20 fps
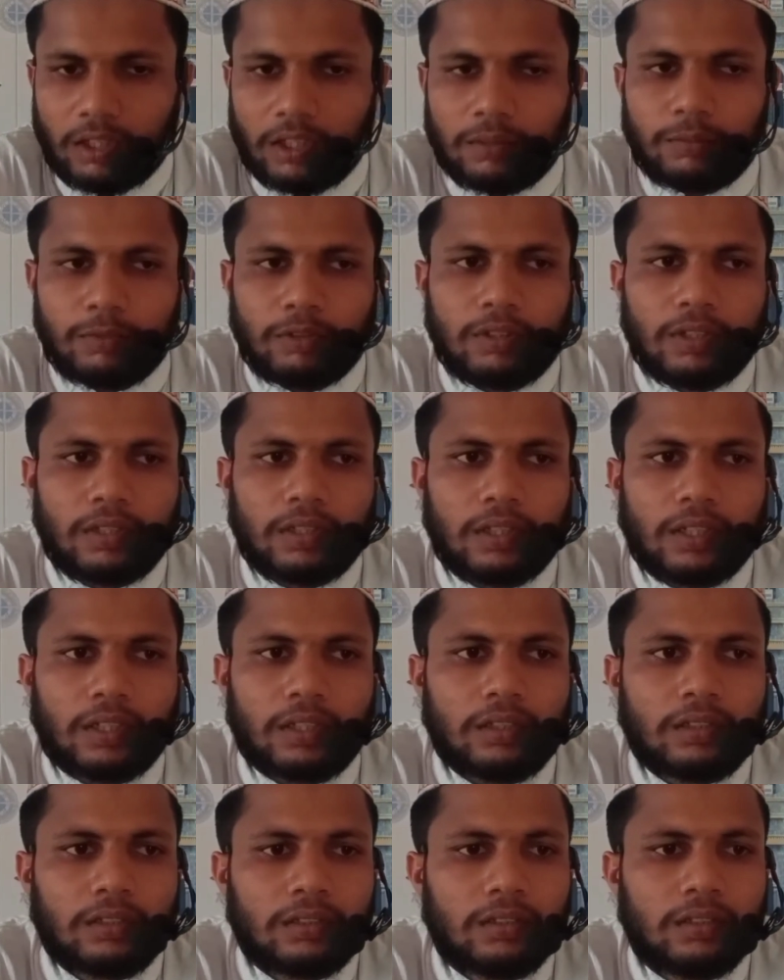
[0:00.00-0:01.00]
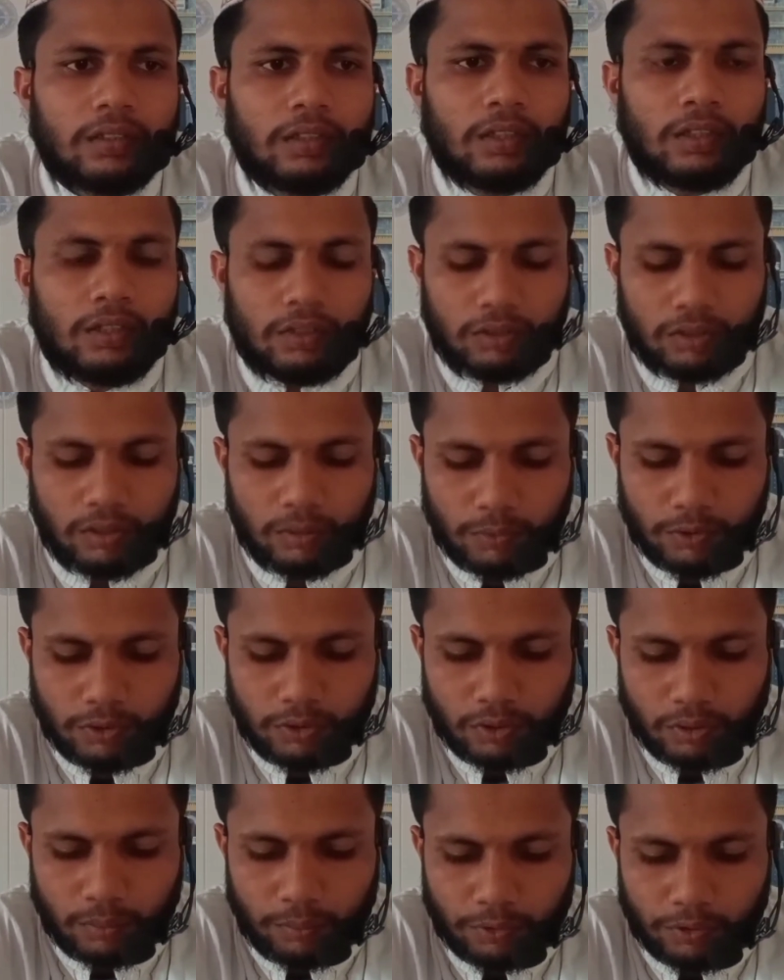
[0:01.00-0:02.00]
আলহামদুলিল্লাহ
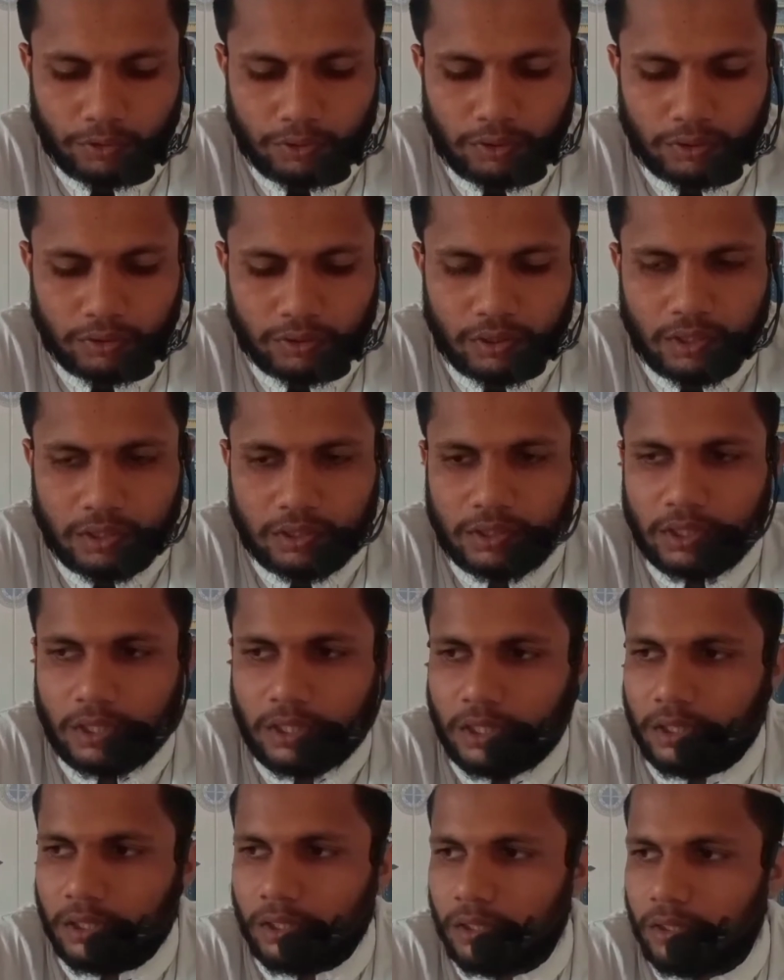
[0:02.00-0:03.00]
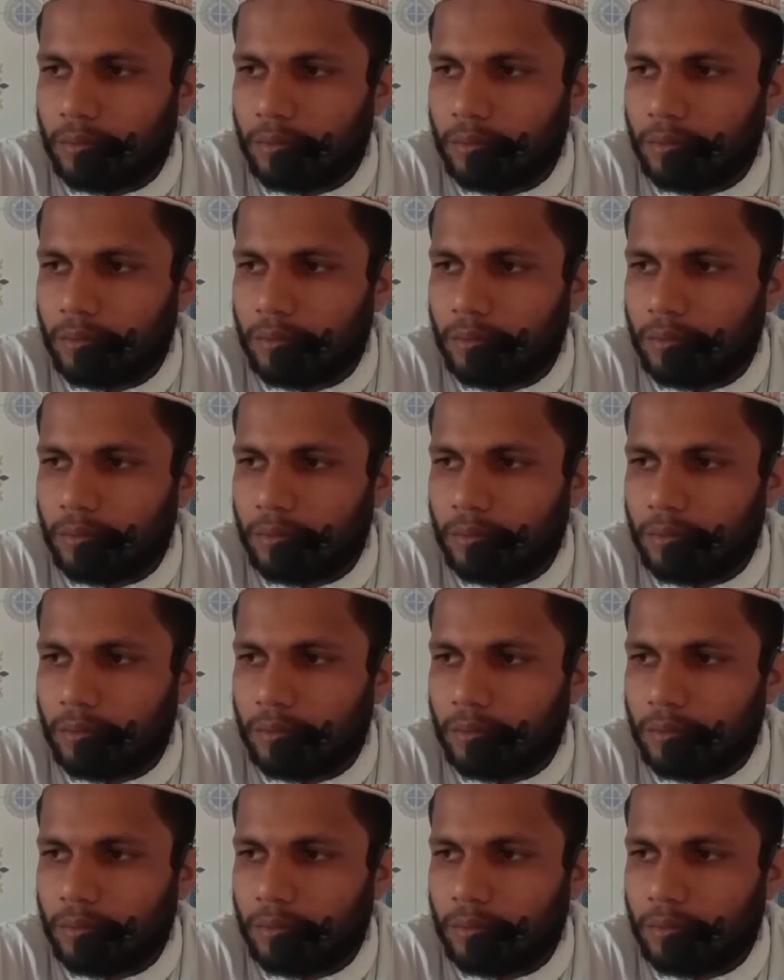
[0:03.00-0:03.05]
সমস্ত প্রশংসা সেই